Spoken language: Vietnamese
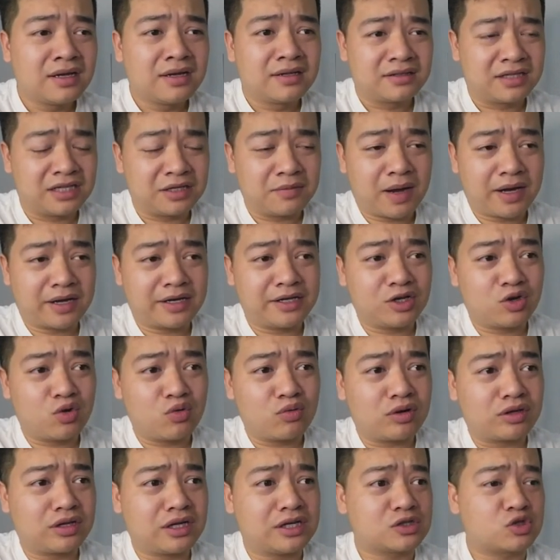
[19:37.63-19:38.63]
thì bạn ấy
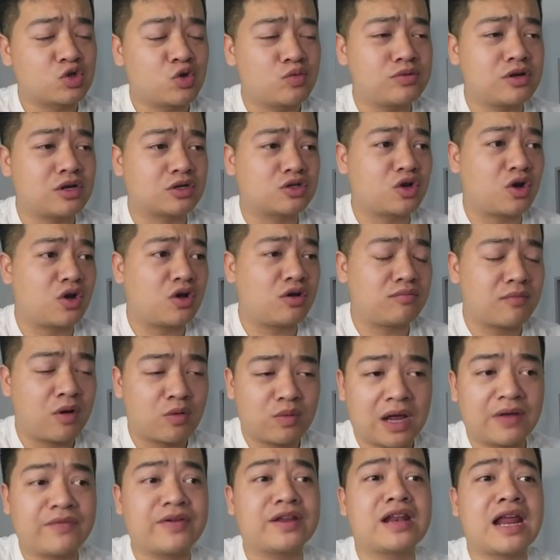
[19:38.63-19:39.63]
cũng có thể giúp được cho
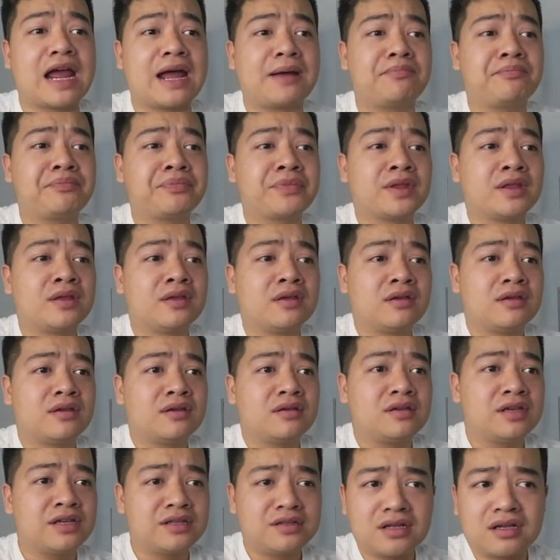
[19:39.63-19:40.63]
bóng đá Việt Nam
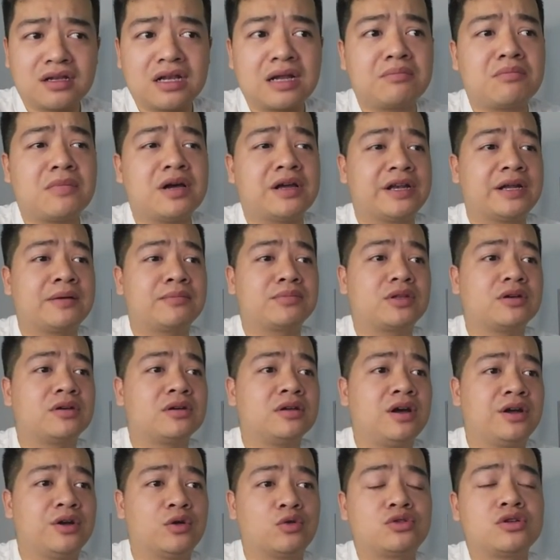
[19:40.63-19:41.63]
ít nhất 5-7 năm
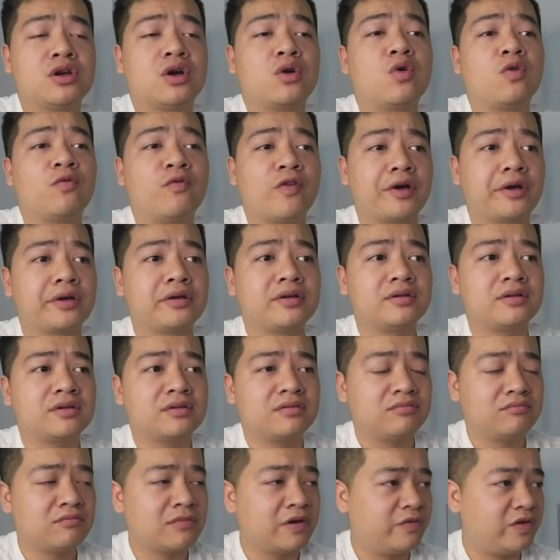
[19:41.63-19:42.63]
tới ở đấu trường khu vực.
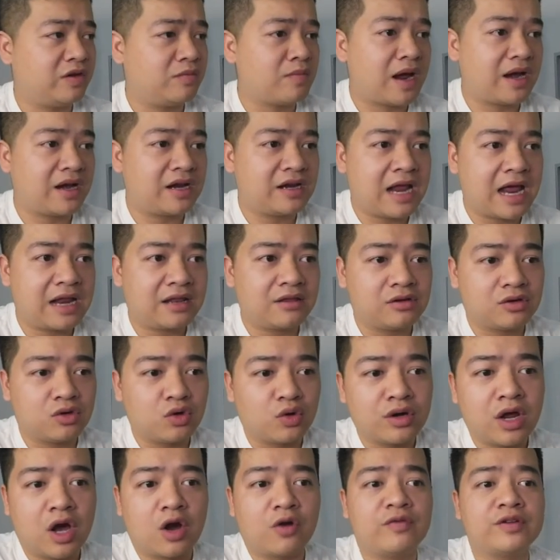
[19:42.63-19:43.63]
Bởi vì bạn ấy đã từng
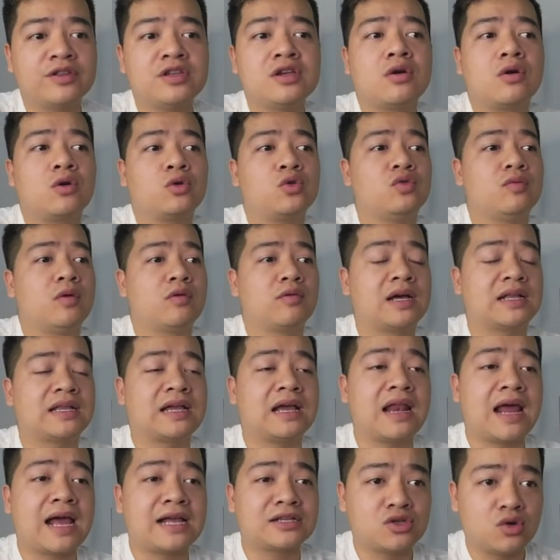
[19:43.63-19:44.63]
đối đầu với nhiều cầu thủ bóng đá
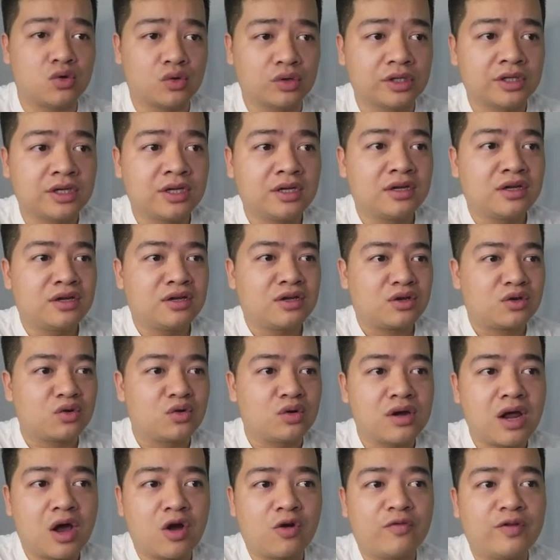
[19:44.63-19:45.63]
Thái Lan rồi,
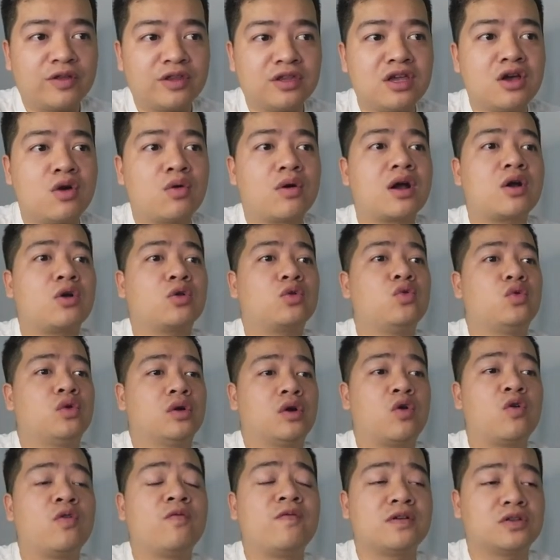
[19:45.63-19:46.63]
đối đầu với nhiều các cầu thủ
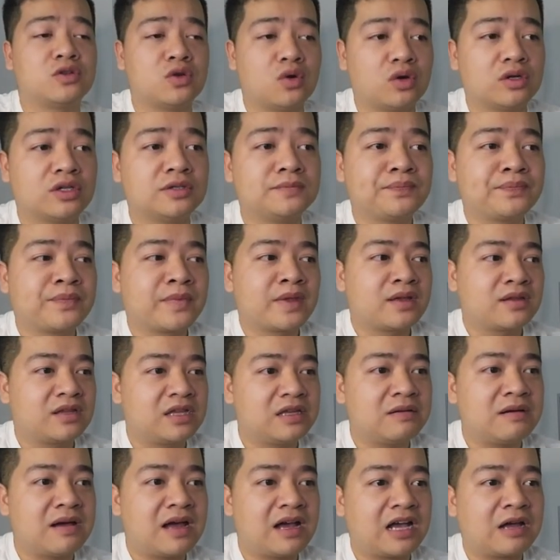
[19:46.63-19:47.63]
ở khu vực rồi,
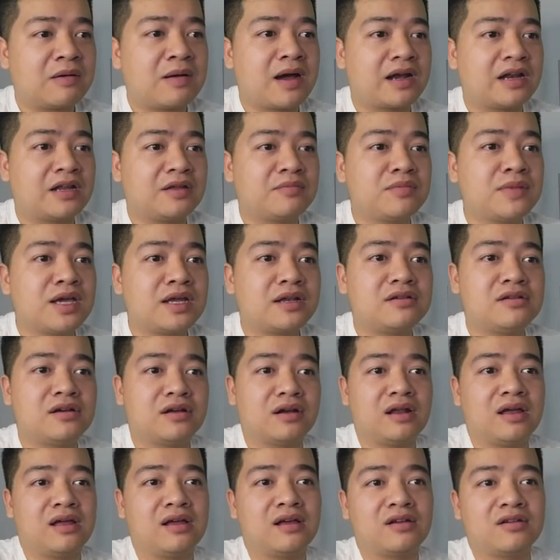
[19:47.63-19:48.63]
thì là các bạn ấy biết
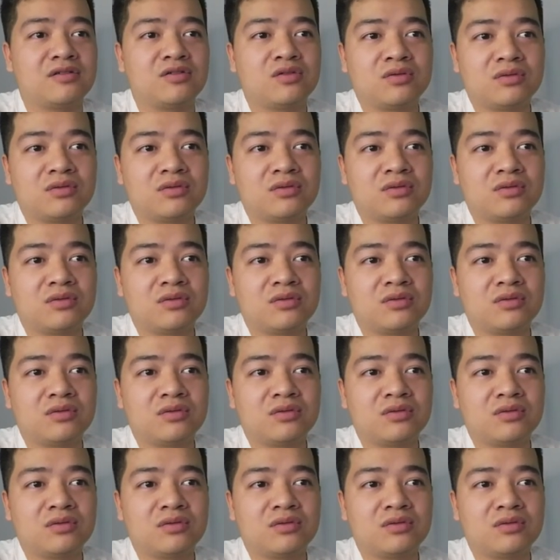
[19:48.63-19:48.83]
được là